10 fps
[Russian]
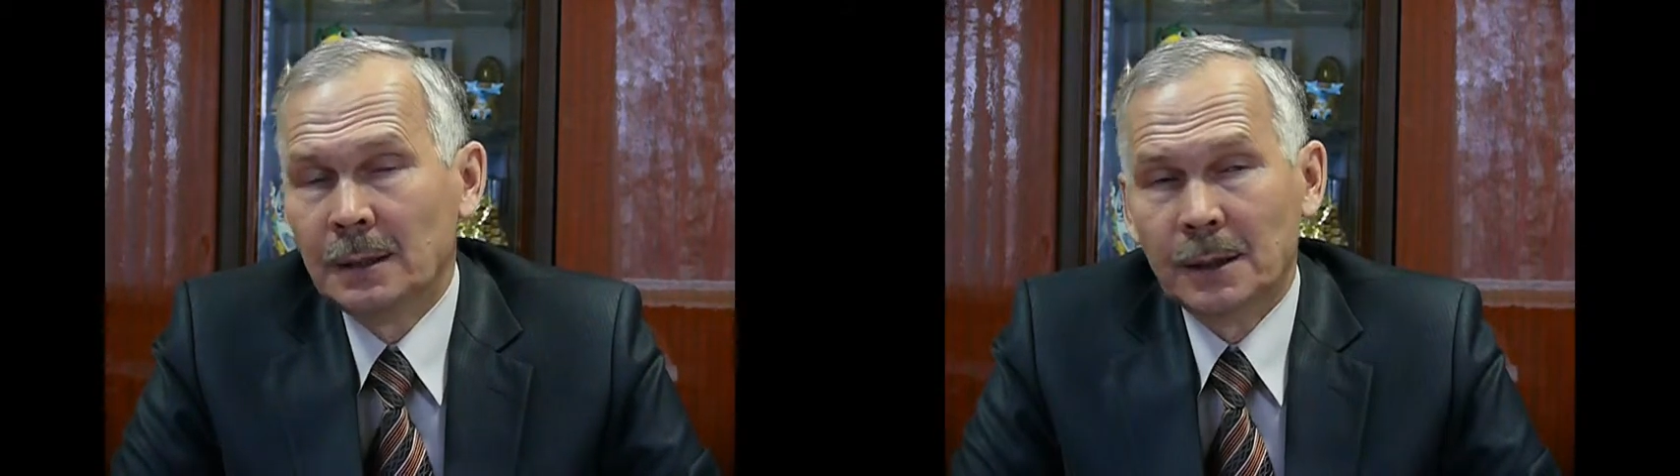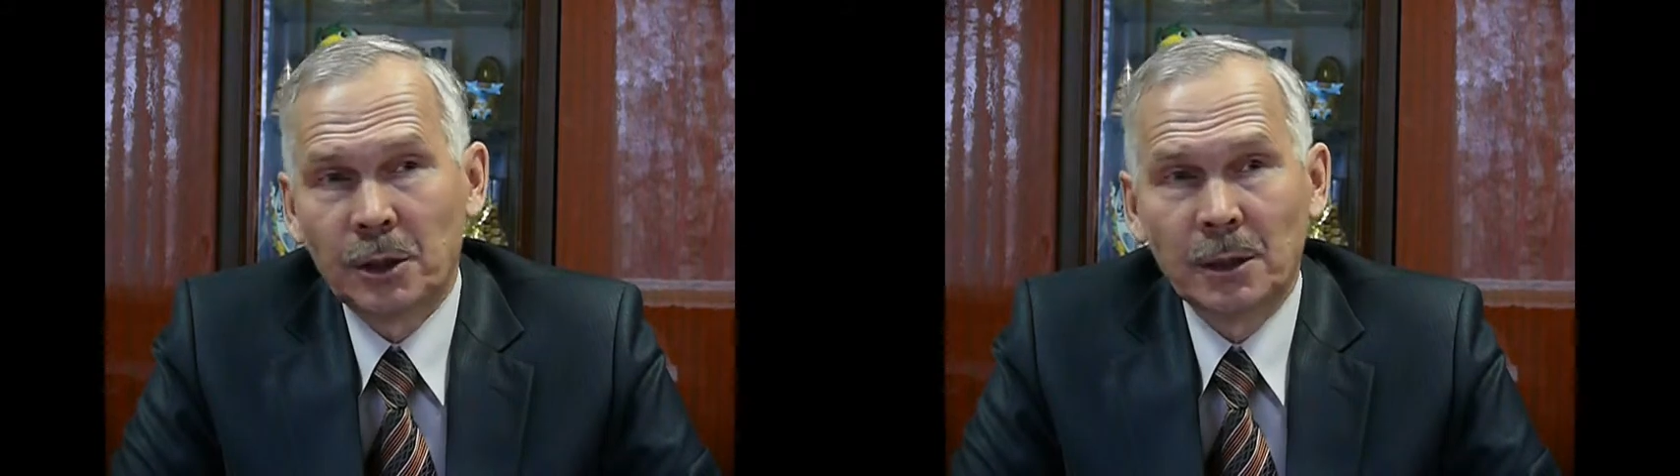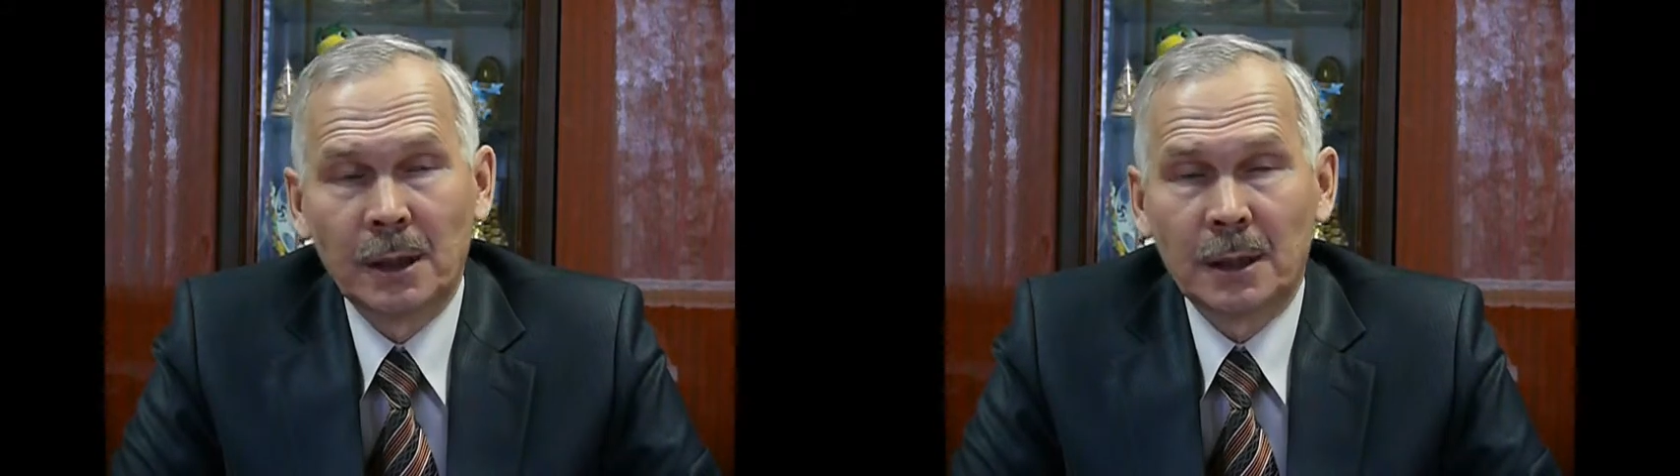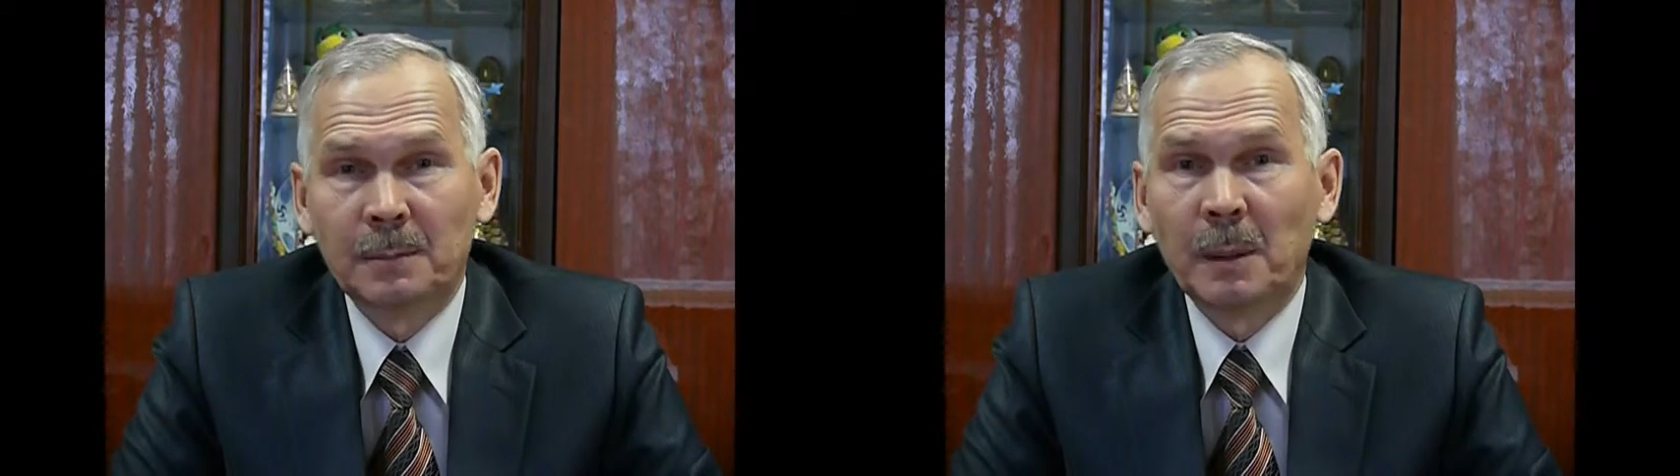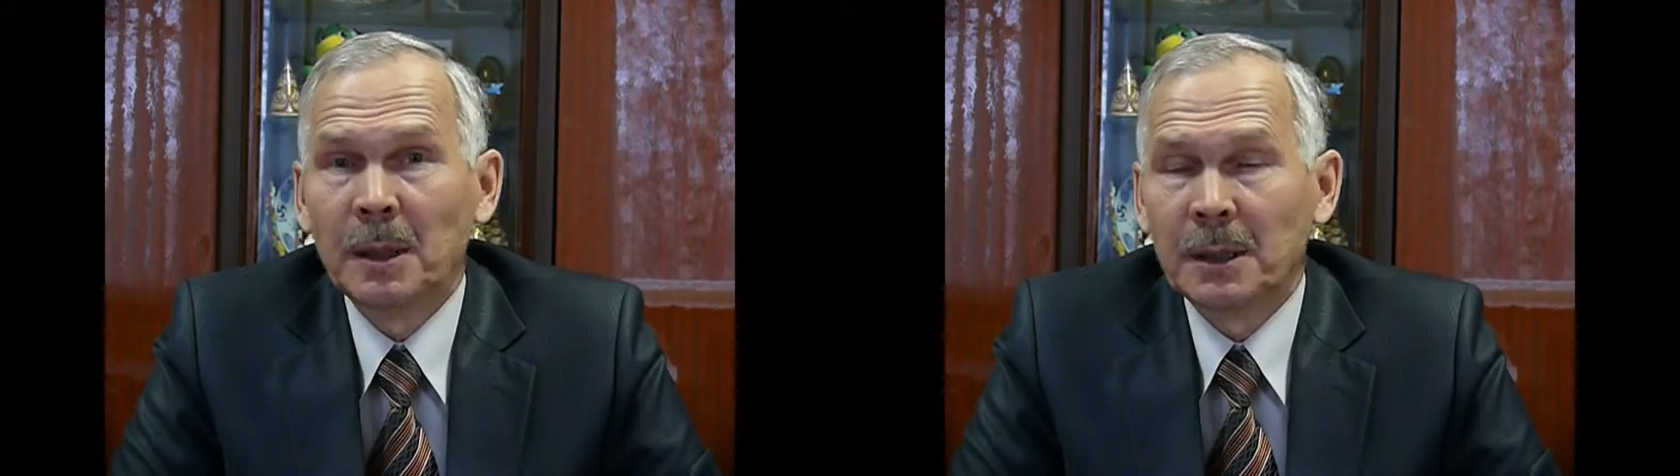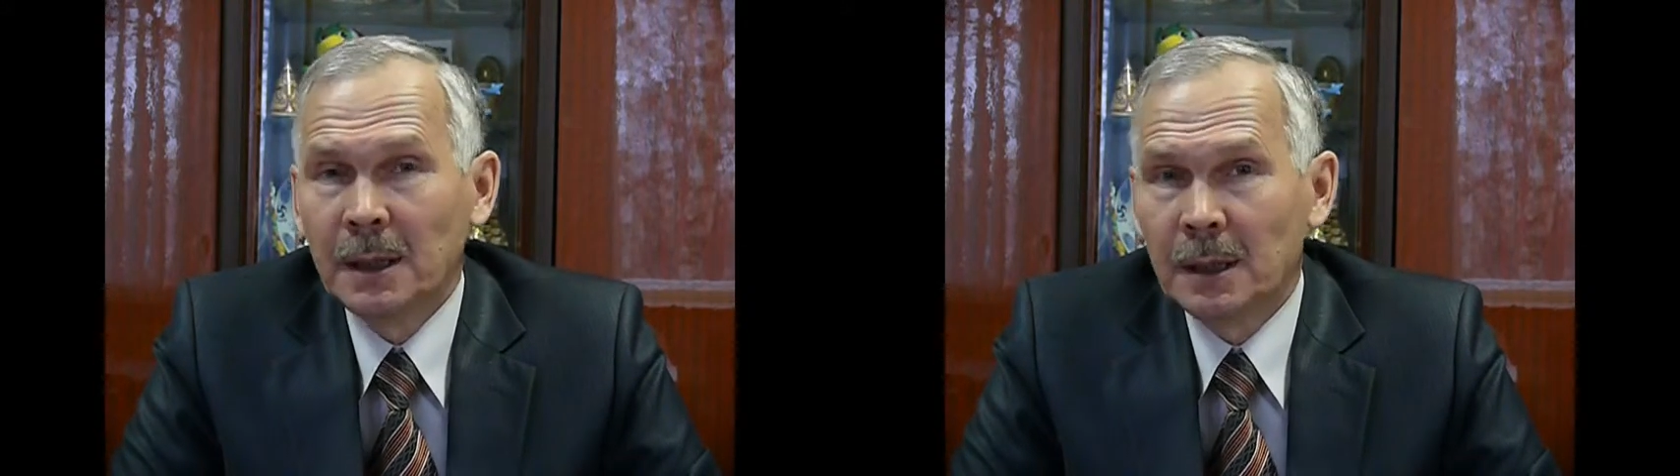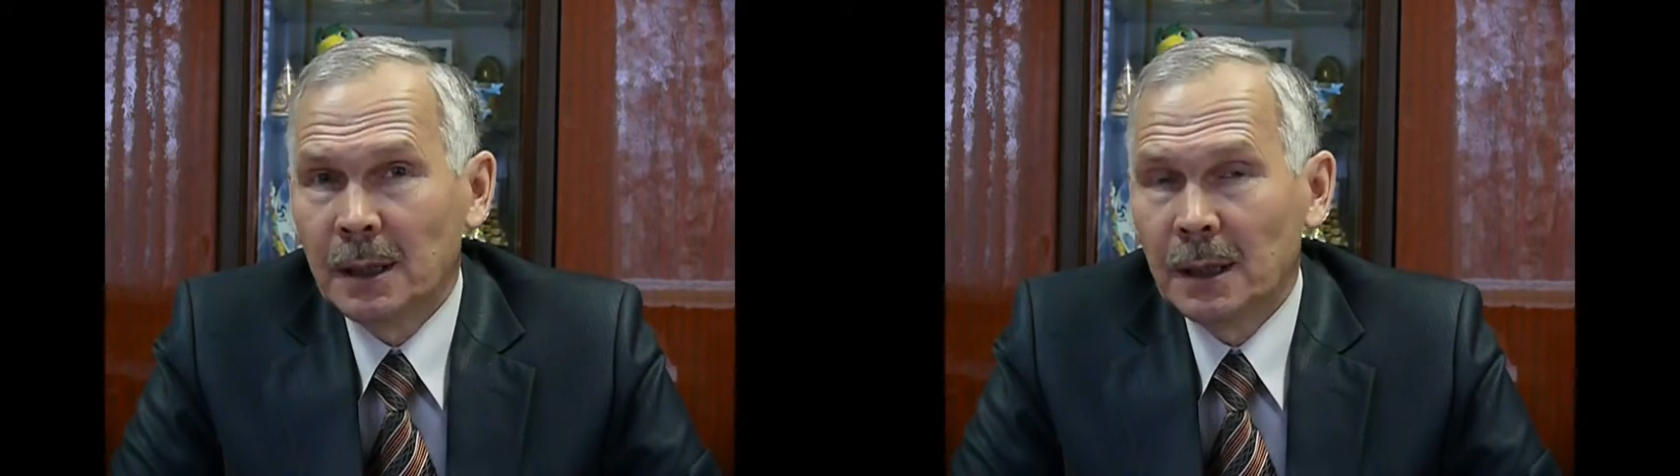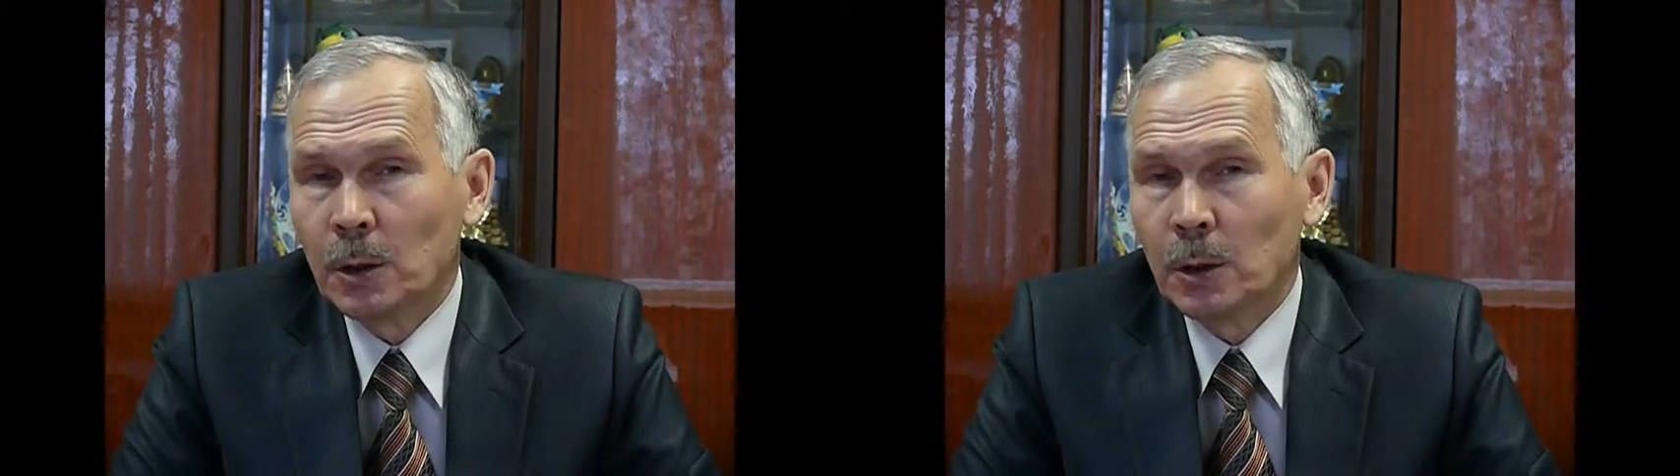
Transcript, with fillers: начиная от библиотекарей,